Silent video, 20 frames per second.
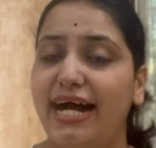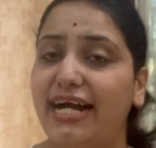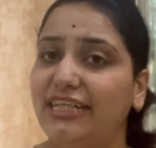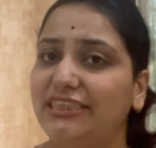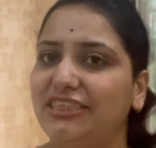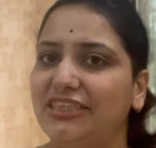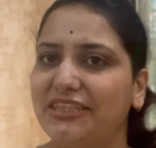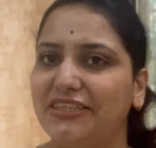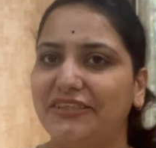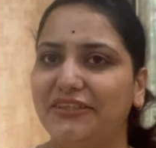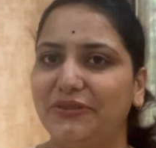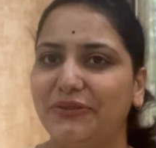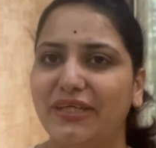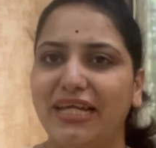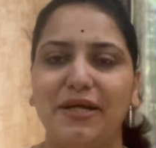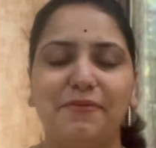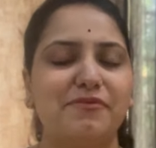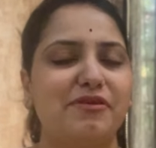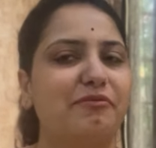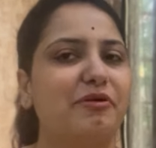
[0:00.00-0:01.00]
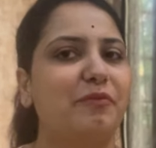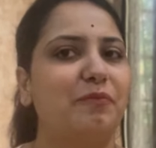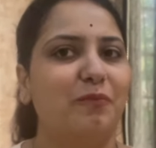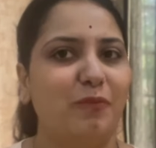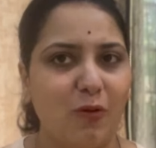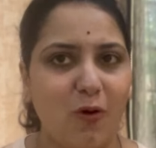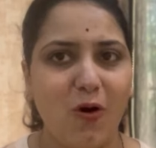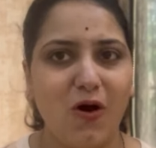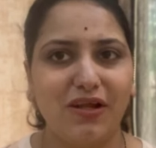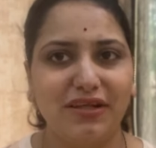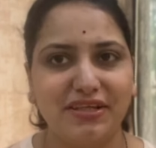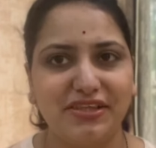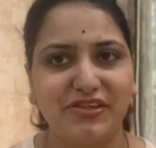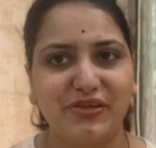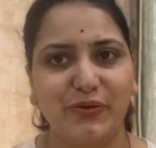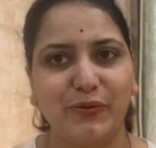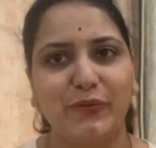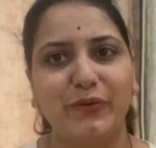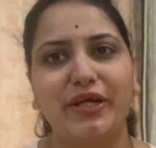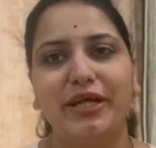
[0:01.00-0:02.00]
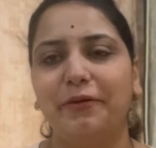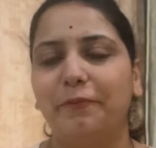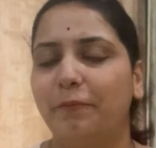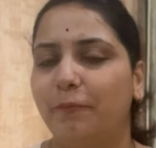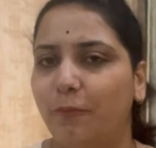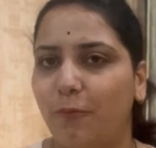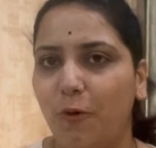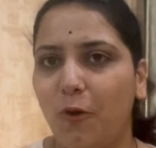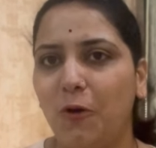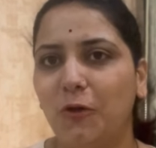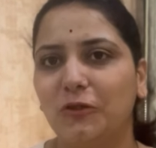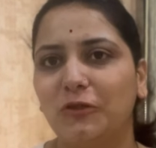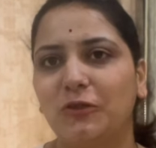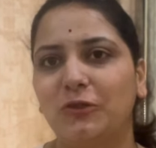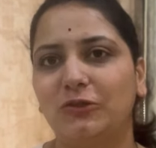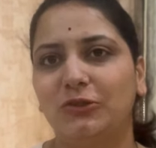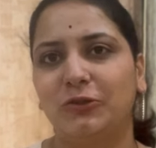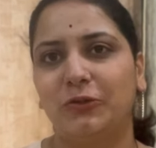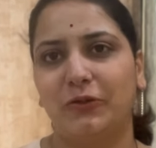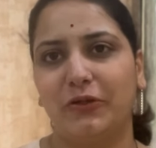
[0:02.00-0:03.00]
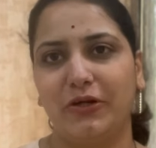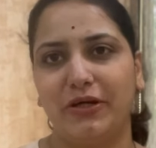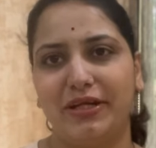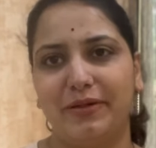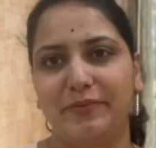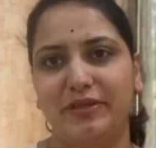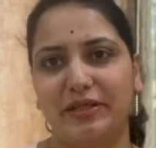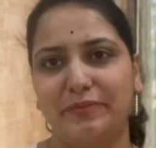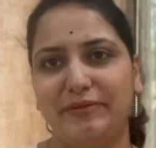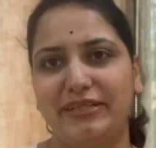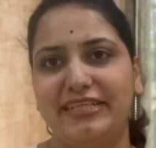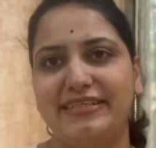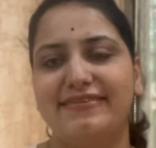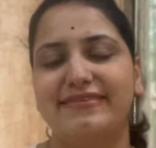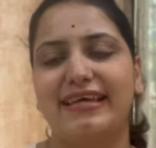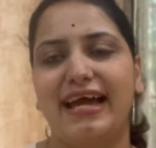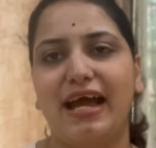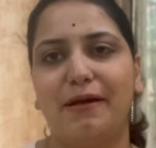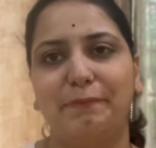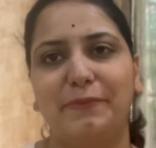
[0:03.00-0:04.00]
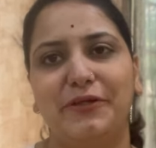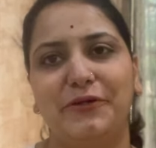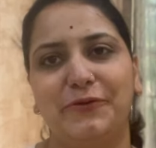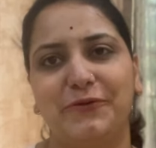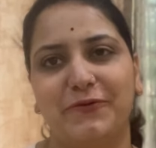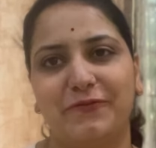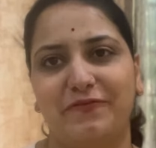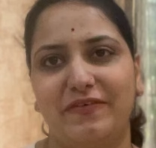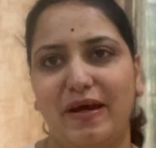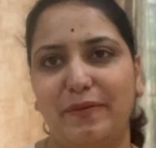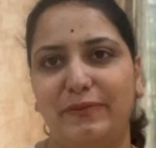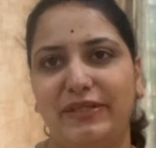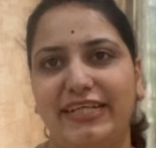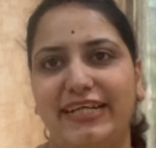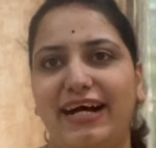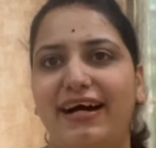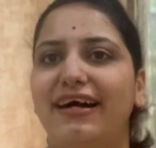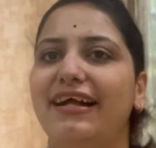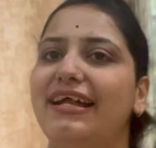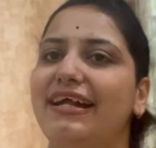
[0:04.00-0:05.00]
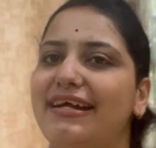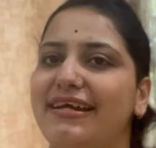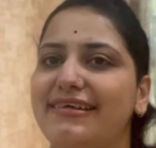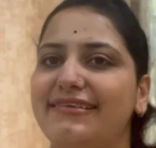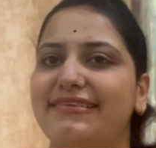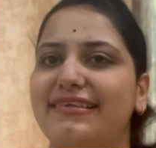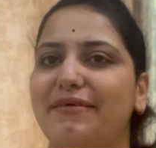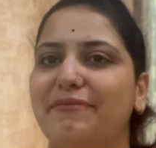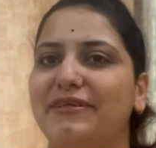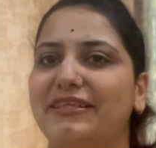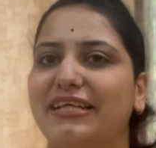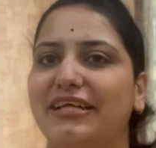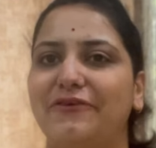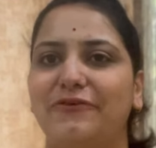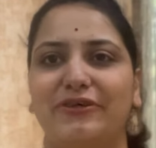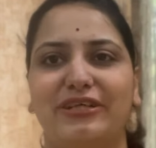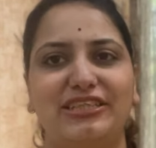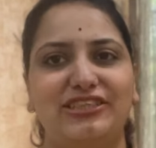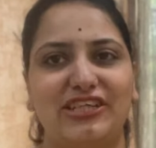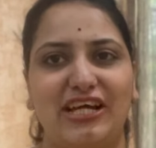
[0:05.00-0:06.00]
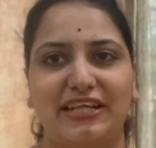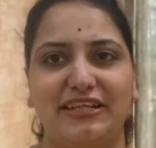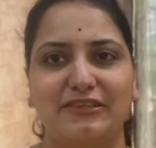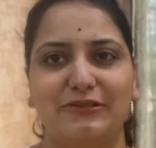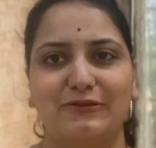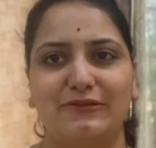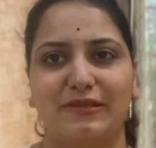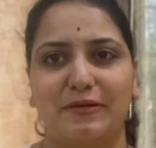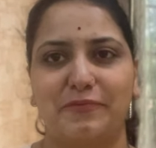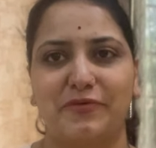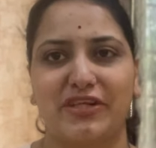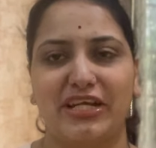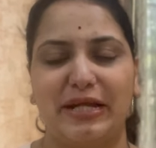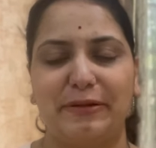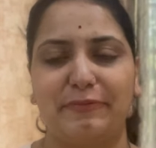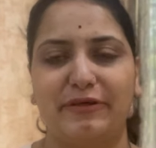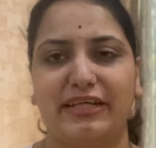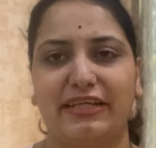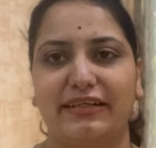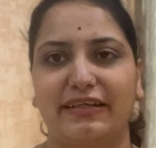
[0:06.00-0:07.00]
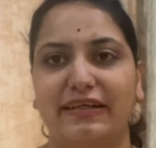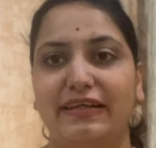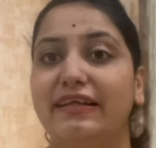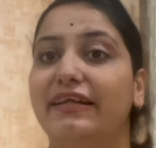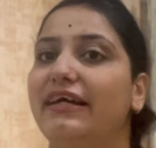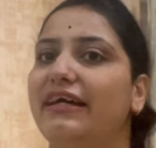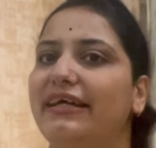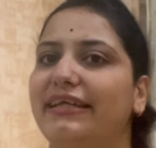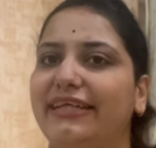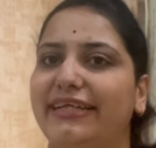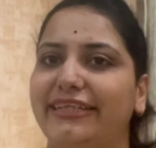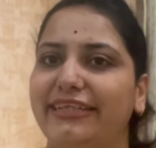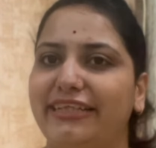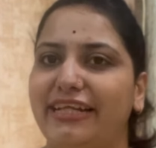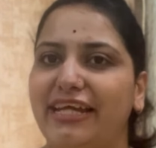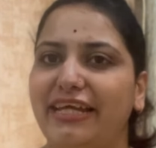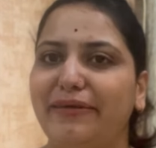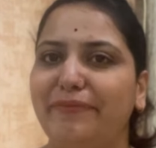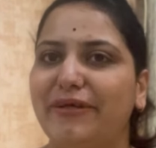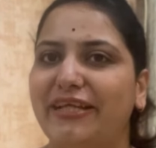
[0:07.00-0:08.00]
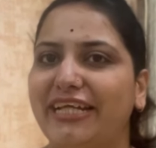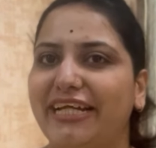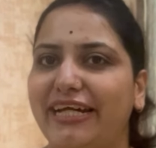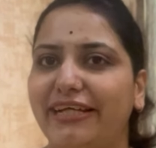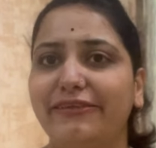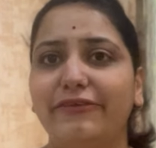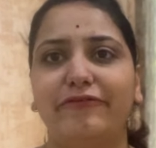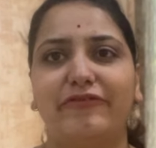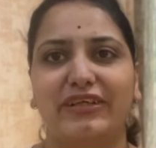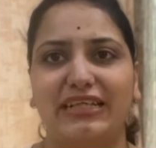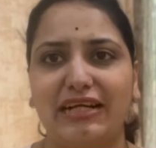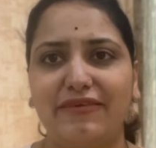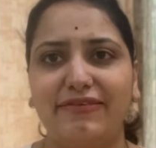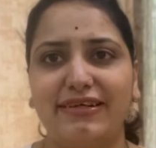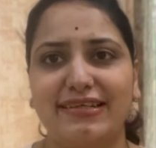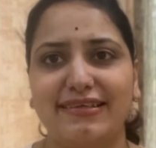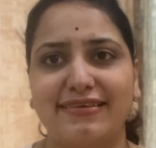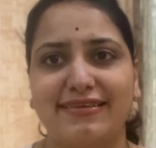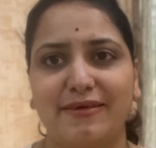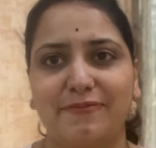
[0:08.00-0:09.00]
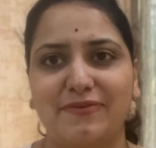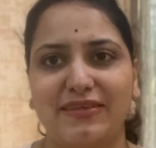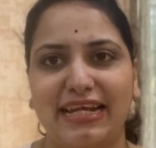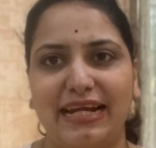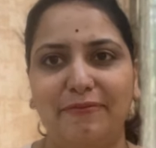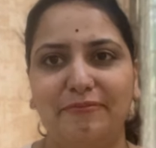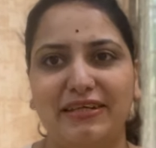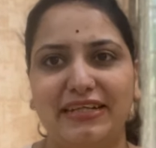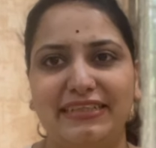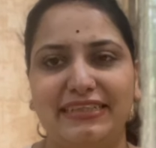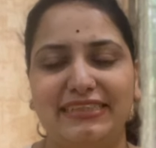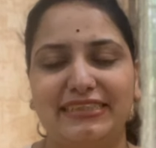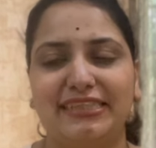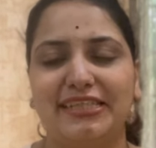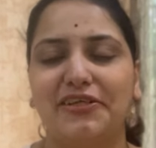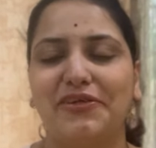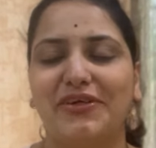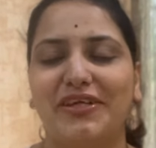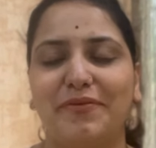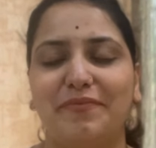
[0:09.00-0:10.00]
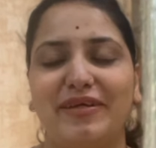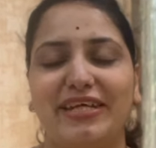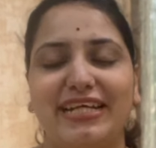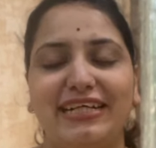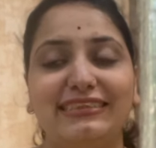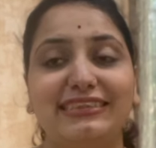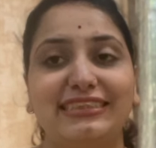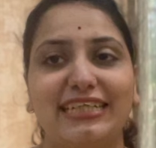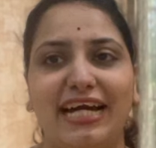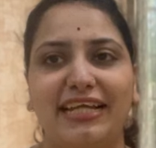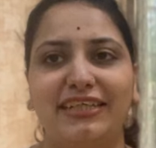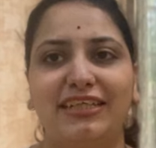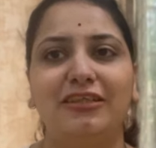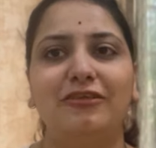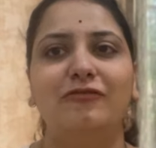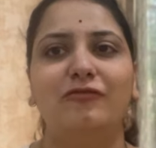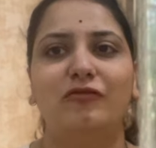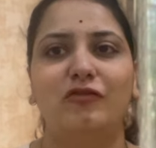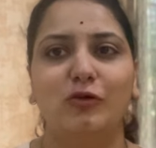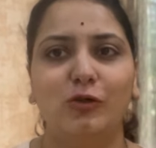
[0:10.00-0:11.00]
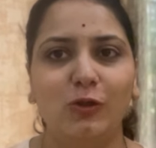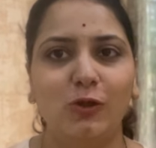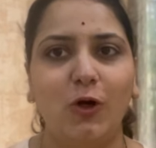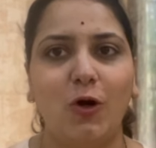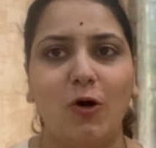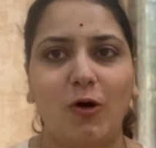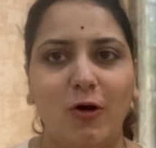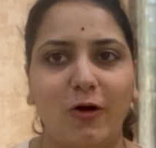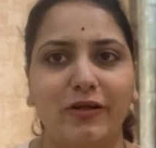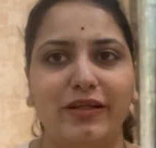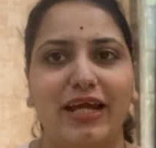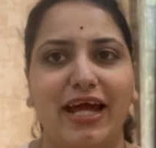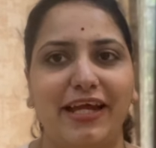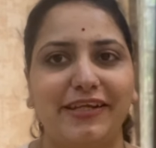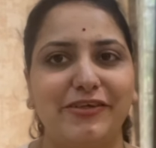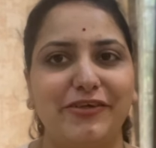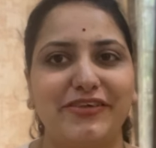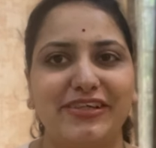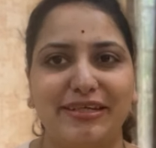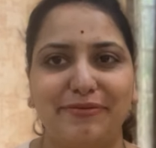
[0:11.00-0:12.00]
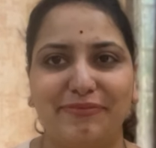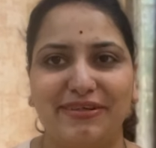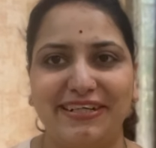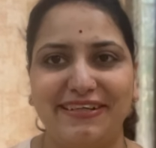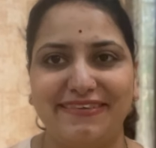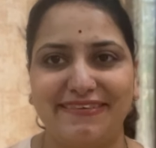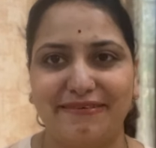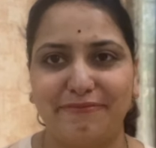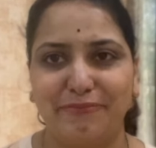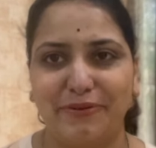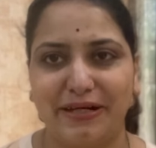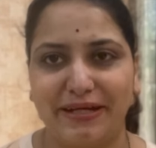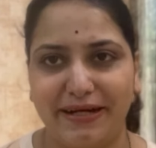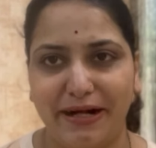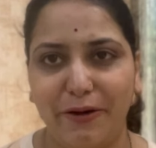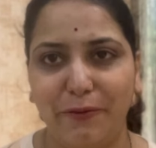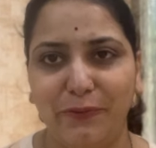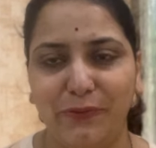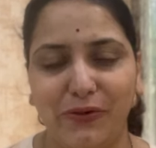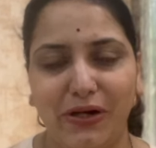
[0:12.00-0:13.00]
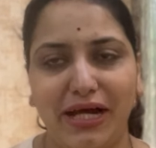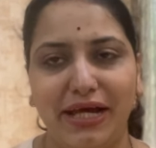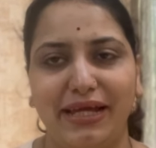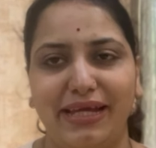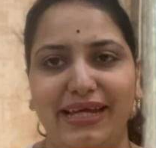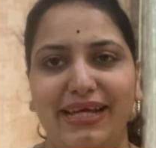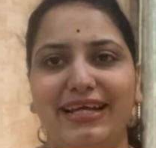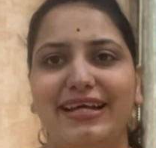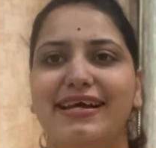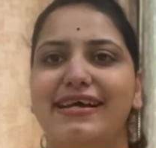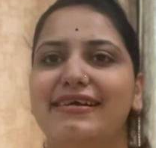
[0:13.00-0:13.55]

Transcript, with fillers: आशा करती होगी आप सभी बहुत अच्छे होंगे बहुत खुश होगी और अभी तक मेरी हैप्पी यूट्यूब फैमिली का हिस्सा बन गए होंगे चैनल को सब्सक्राइब कर कर यदि नहीं बने हैं तो फटाफट से सब्सक्राइब कर दीजिए क्योंकि मेरा चैनल फुल ऑन एंटरटेनमेंट से भरा हुआ है